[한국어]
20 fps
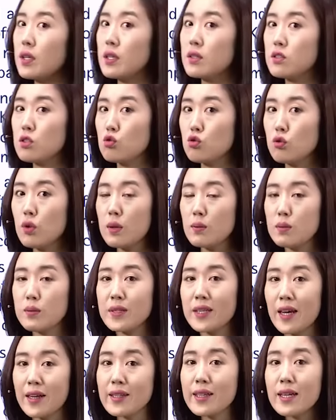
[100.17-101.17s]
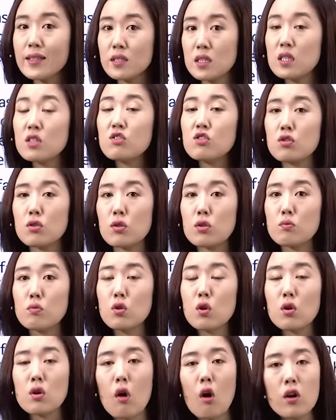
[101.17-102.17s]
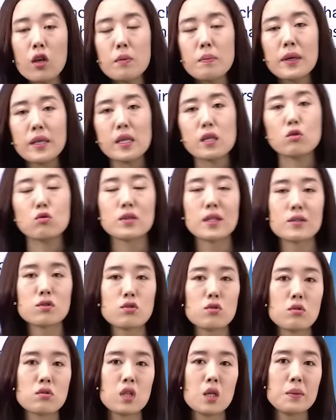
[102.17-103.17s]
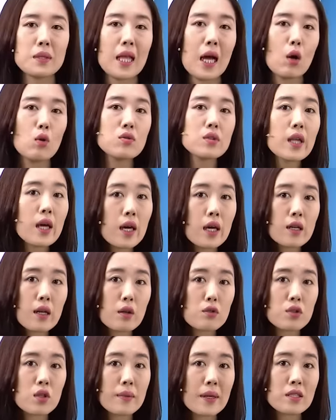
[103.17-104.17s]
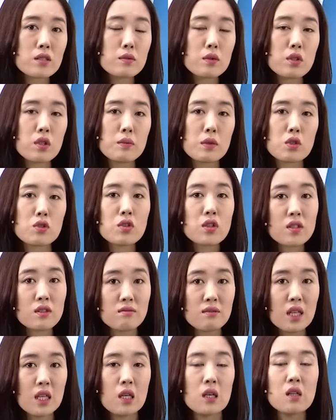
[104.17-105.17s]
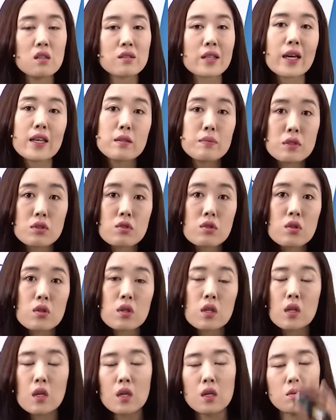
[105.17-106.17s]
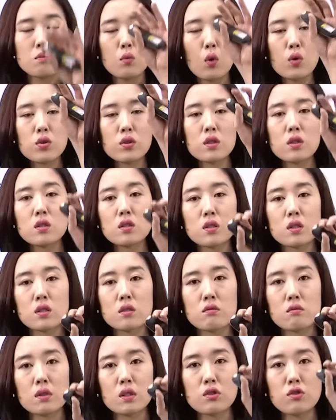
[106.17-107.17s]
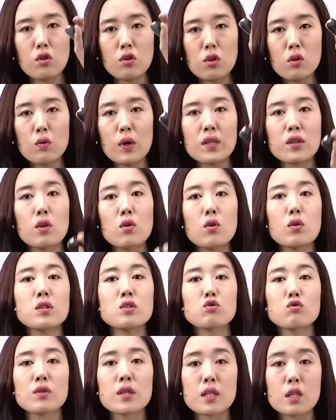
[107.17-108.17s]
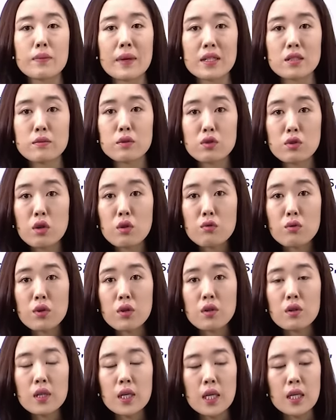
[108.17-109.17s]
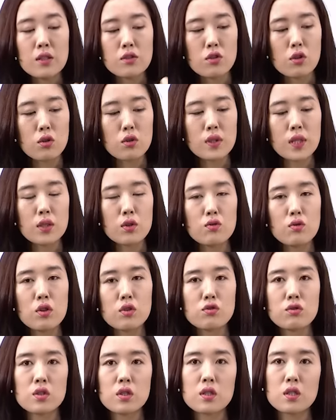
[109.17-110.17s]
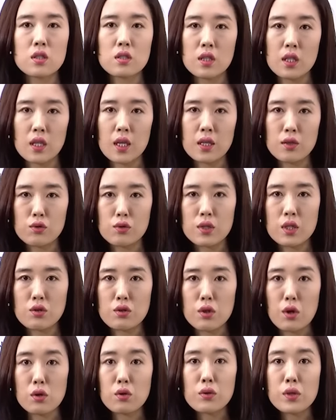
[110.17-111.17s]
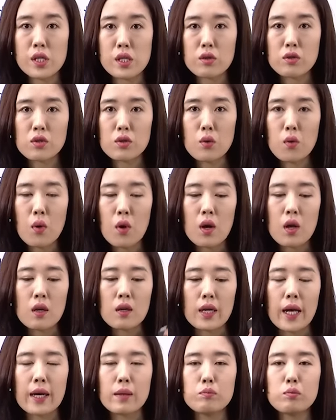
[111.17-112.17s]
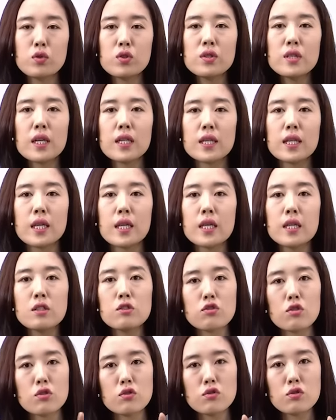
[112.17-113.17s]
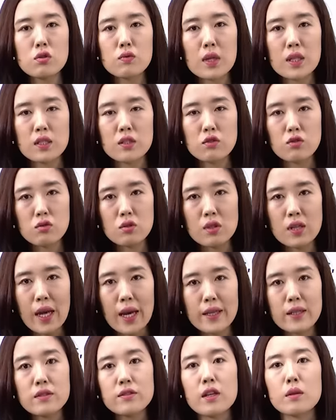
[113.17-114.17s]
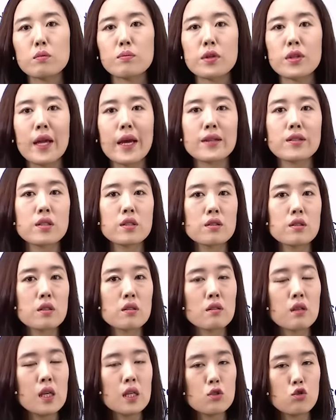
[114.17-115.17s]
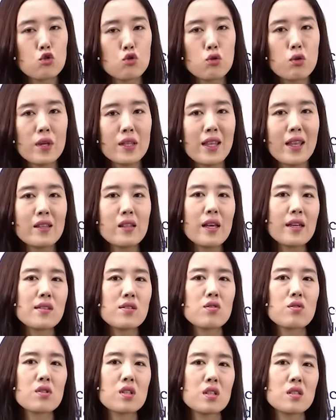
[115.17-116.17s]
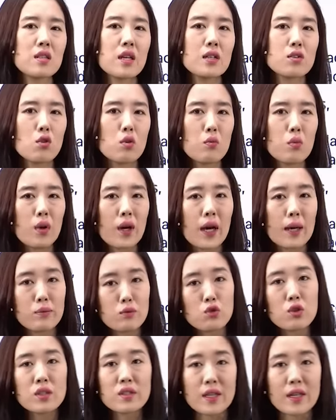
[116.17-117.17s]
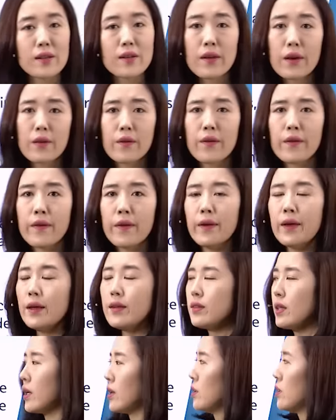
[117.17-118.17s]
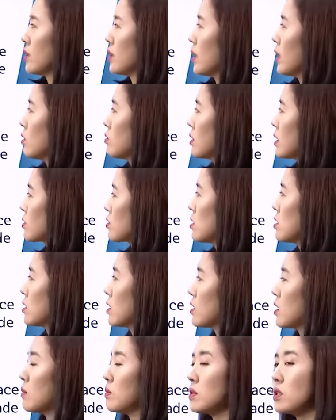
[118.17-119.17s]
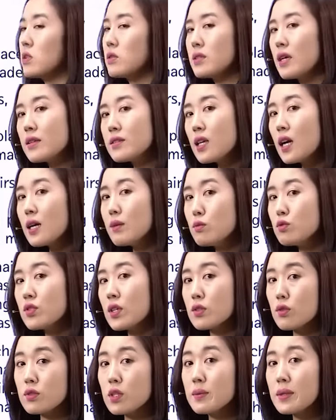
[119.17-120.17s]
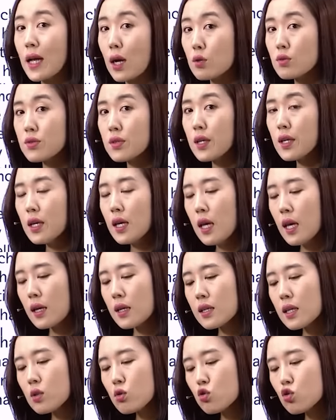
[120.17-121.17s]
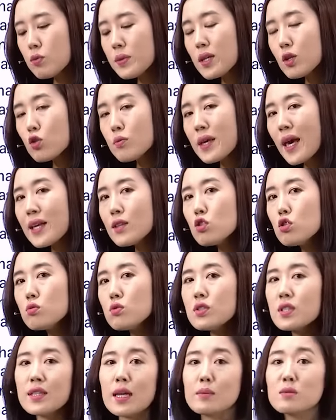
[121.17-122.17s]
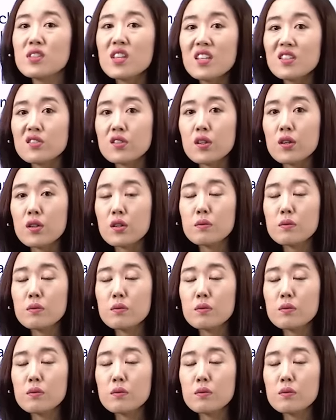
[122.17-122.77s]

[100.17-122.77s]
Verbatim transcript: 되는지 중요한 부분이 약간은 있죠. 물론 거기만 읽고 나서 정답이 나온다라고 제가 말씀을 드리면 그거는 사입이죠. 모든 글은 서론과 결론이 중요하다고 말씀을 드렸고요. 서론에 두어 줄, 끝에 한 두세 줄 결론을 읽으시고 각 문단의 첫 줄과 끝줄을 라인을 잡으면 아티클은 중요한 헤드라인성 기사의 정보가 압축이 잘 돼요. 근데 그렇게 하고 나서 읽게 되면 상당한 문제가 정답이 나오는데 그래도 꾸미꾸미 한두 문제 남은 게 있어요.